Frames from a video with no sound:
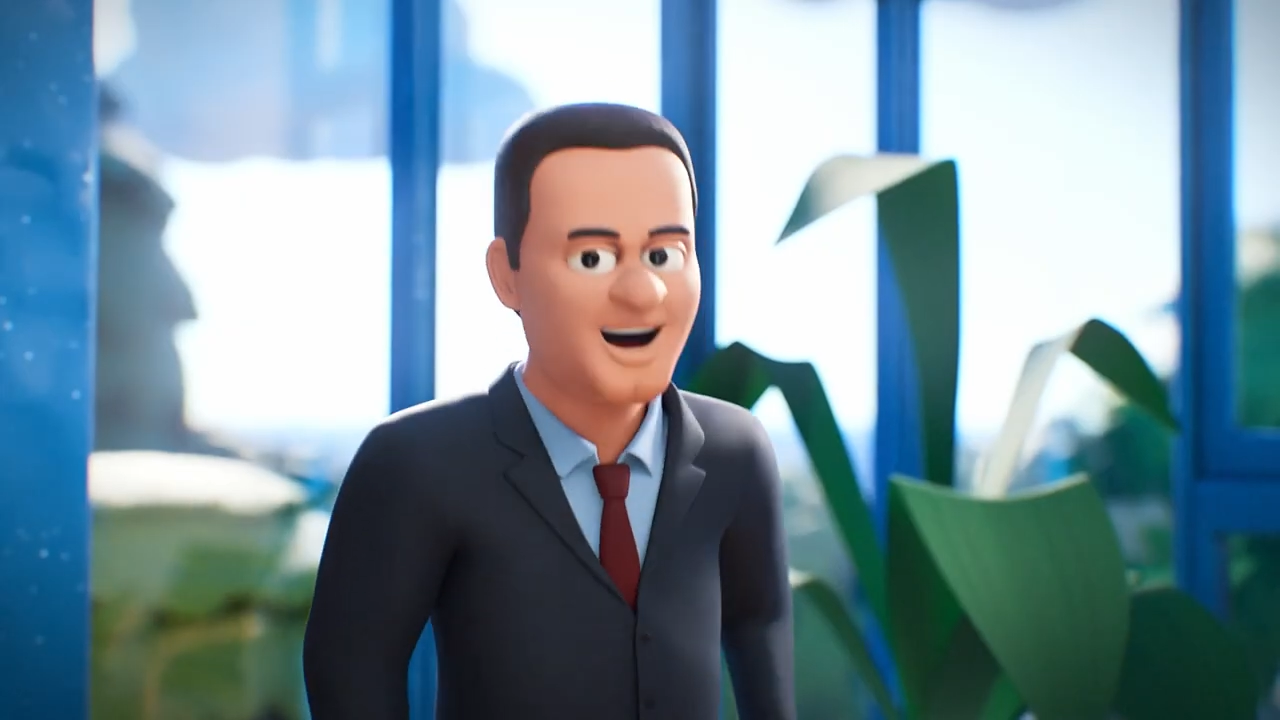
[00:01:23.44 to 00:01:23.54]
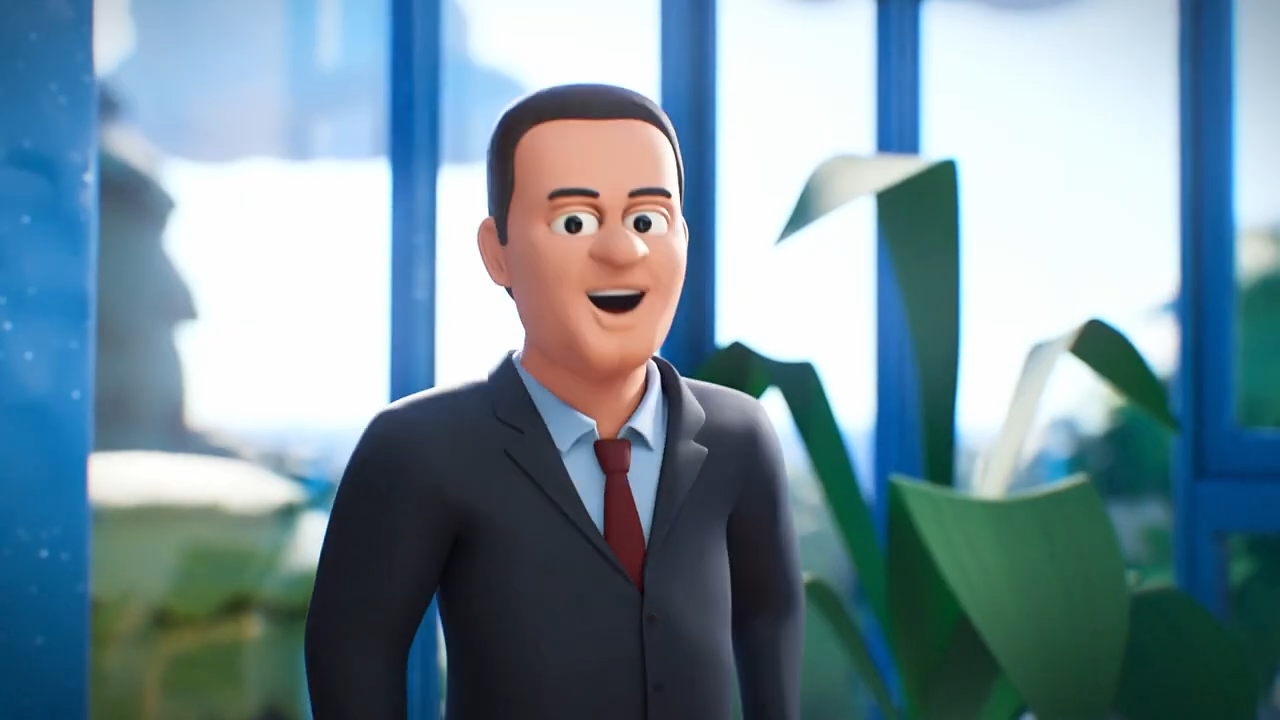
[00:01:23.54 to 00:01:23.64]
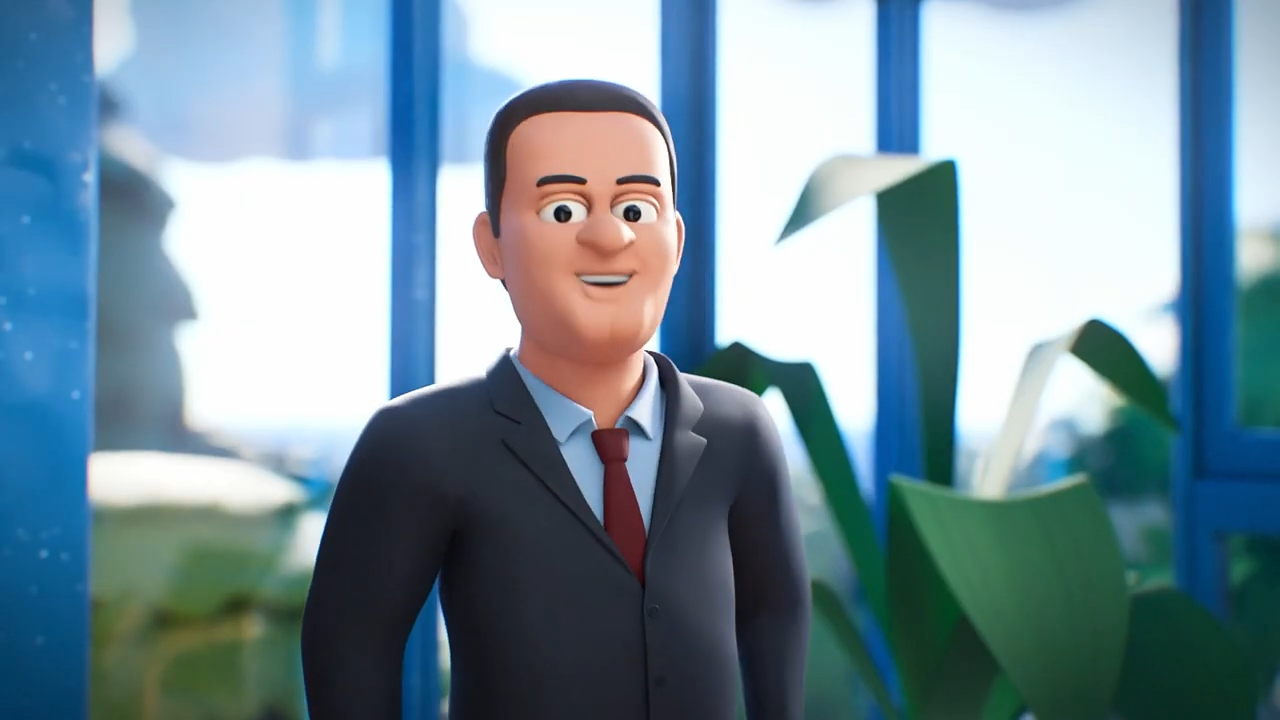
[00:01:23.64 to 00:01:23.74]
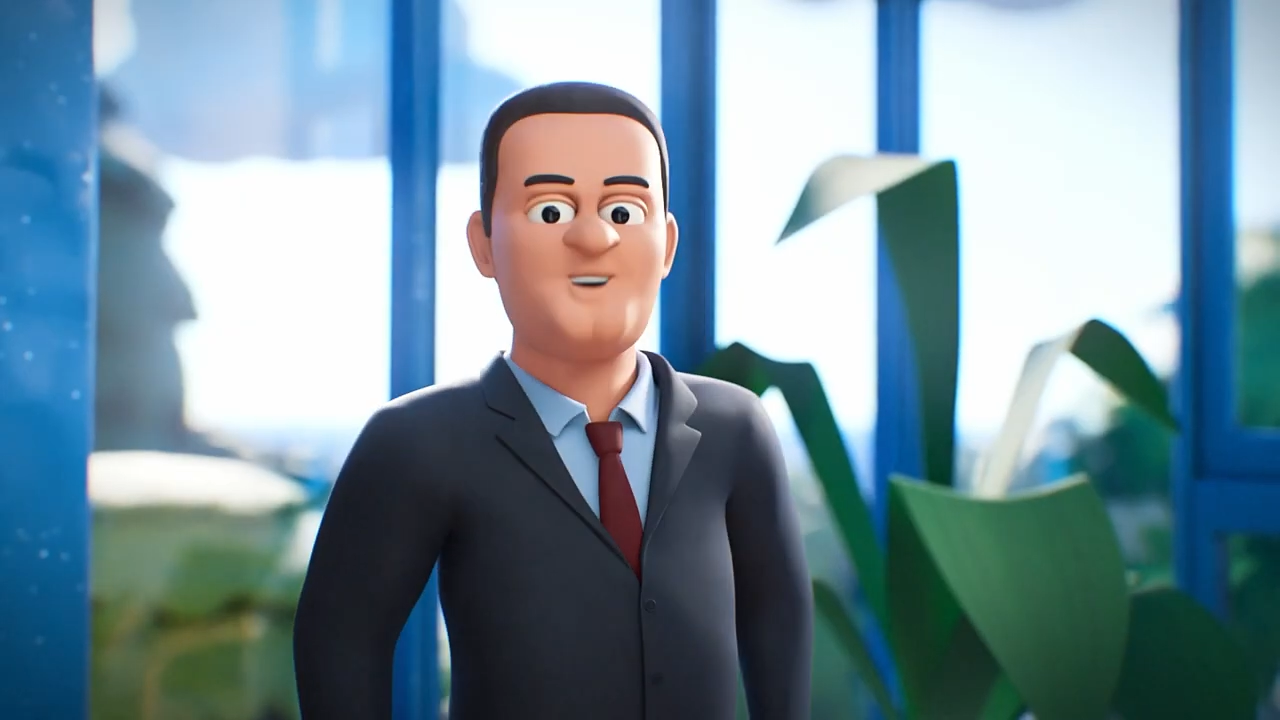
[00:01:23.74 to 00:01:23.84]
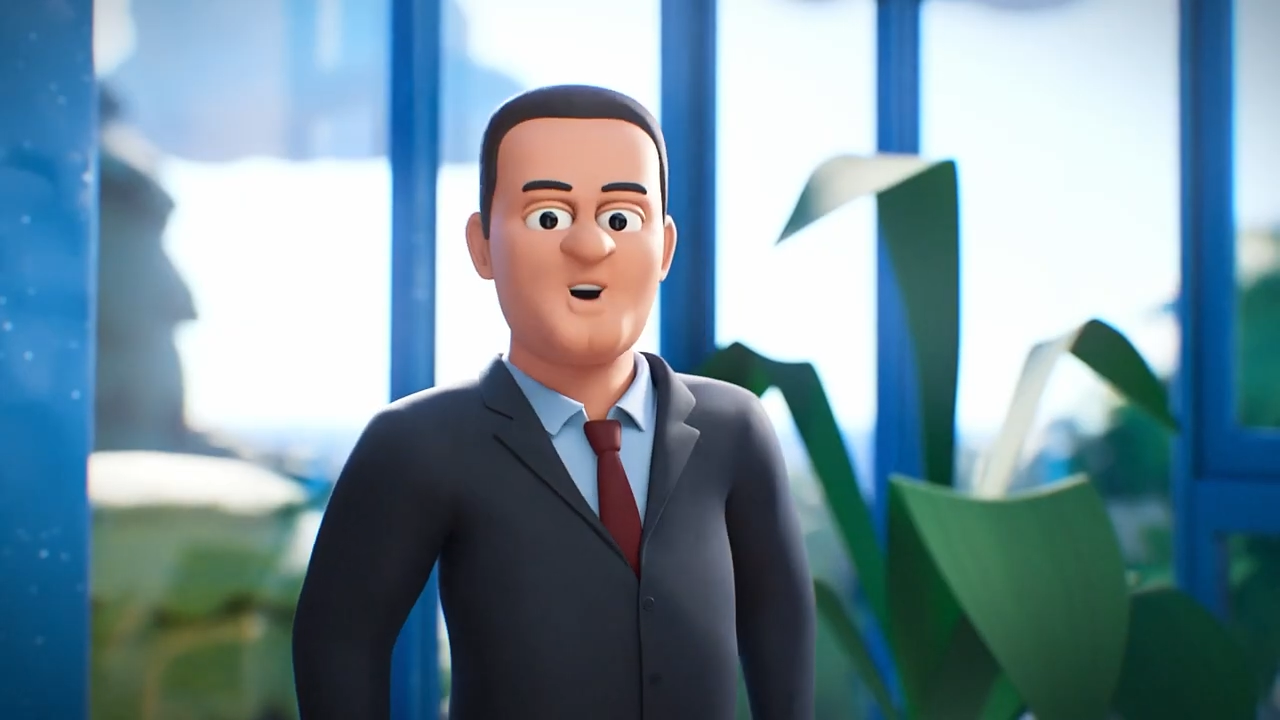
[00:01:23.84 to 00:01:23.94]

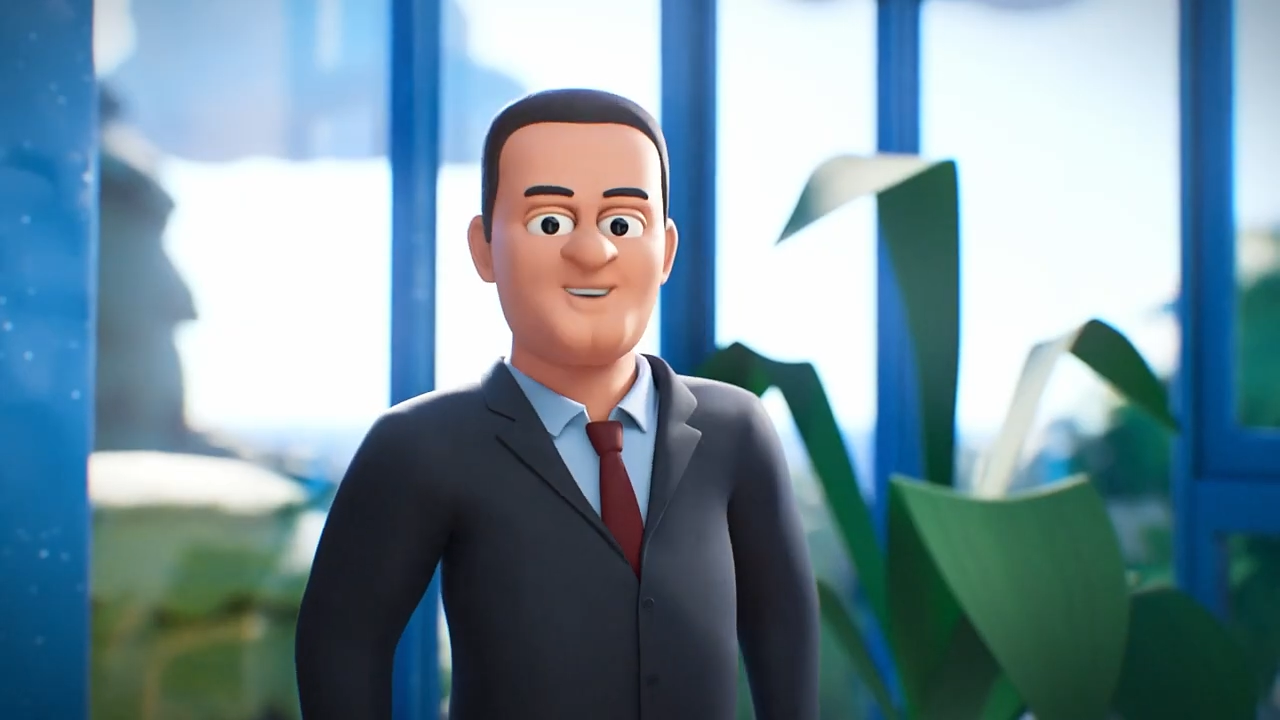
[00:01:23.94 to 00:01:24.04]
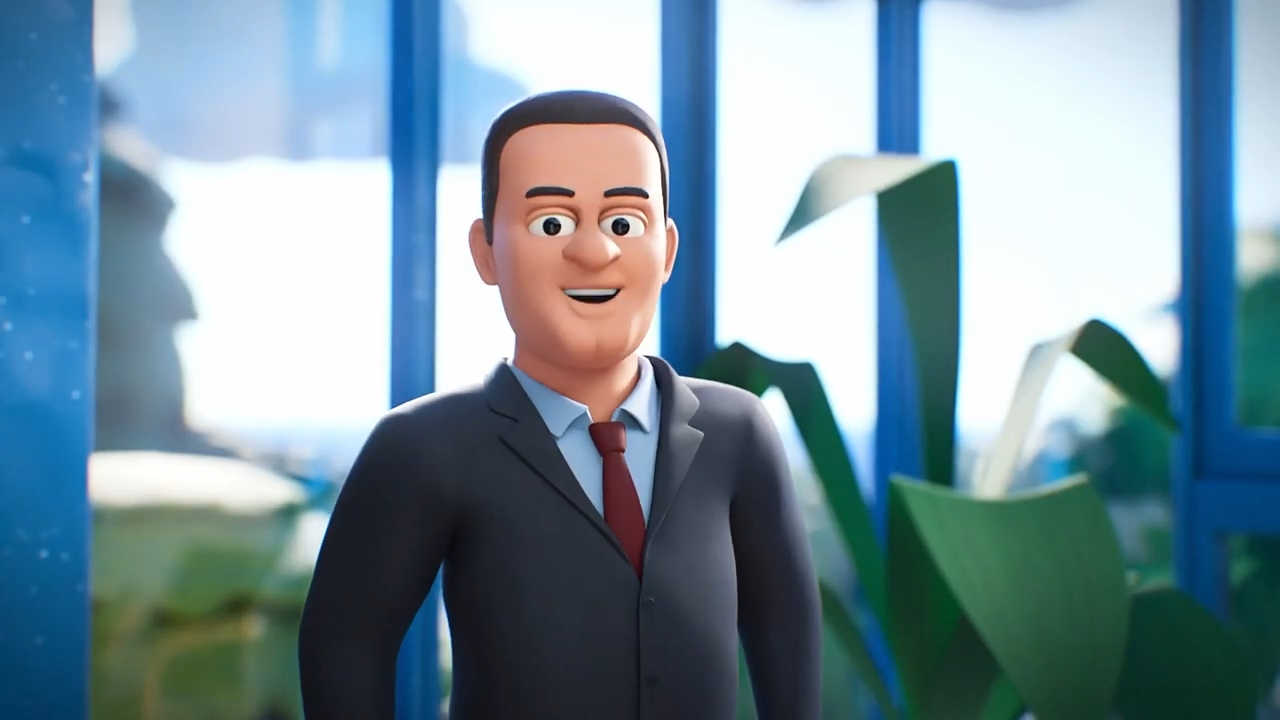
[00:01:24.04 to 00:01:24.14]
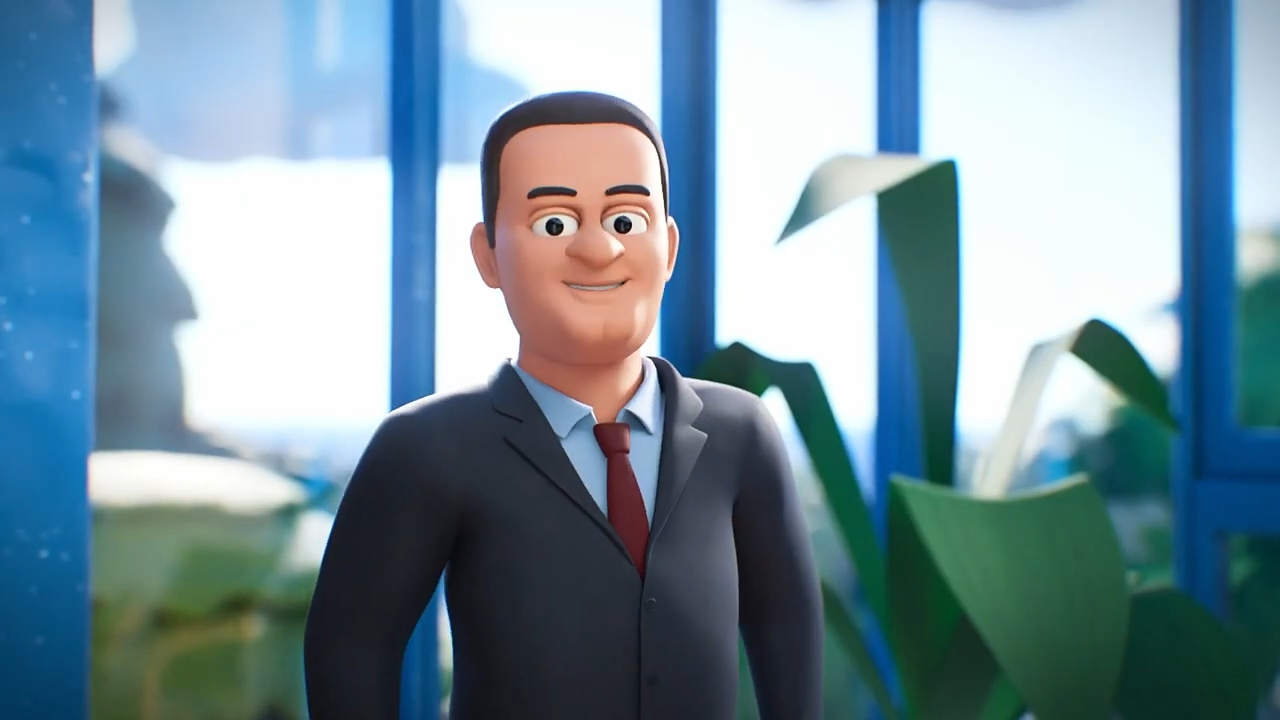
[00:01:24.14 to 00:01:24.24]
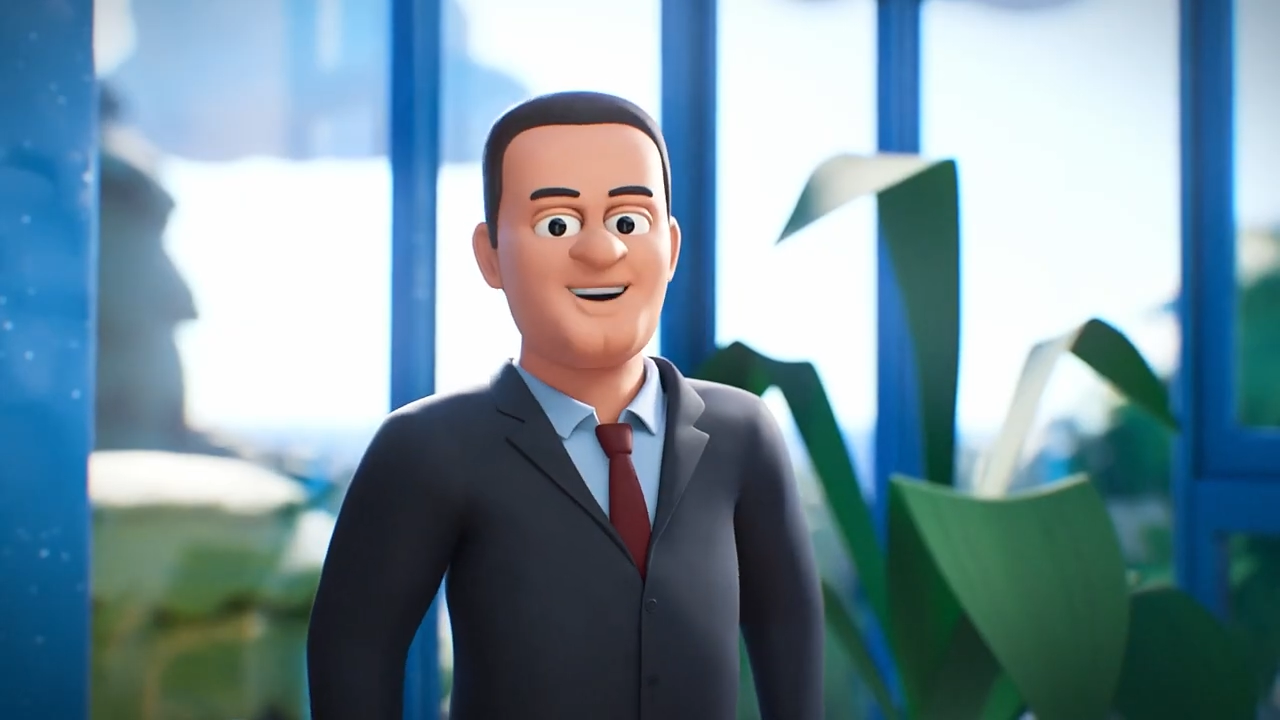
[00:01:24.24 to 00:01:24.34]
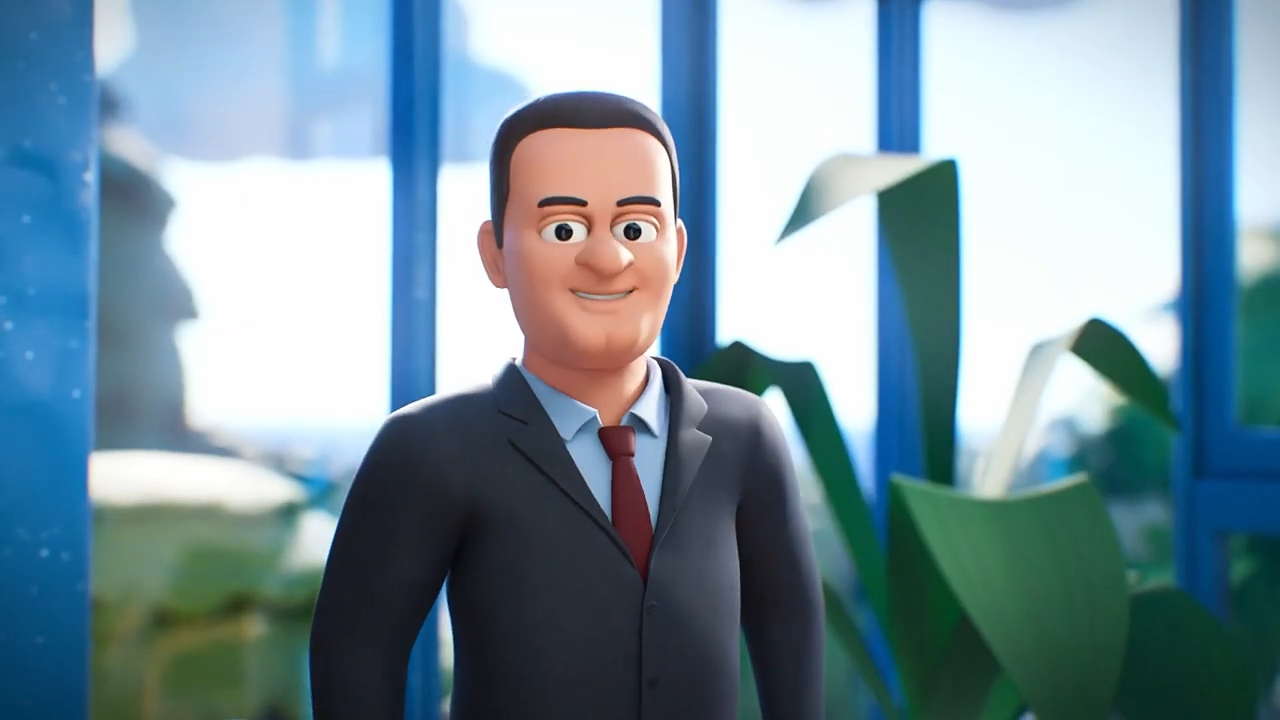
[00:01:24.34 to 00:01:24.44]
Wir von der